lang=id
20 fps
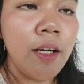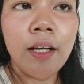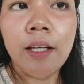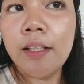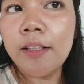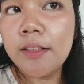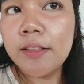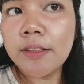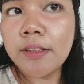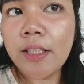
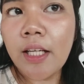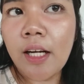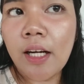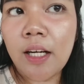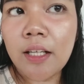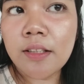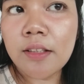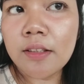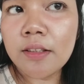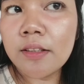ini
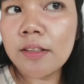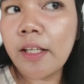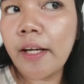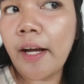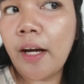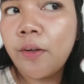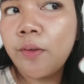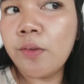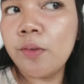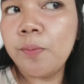sangat
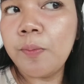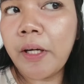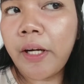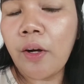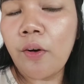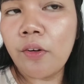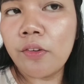kayak aku make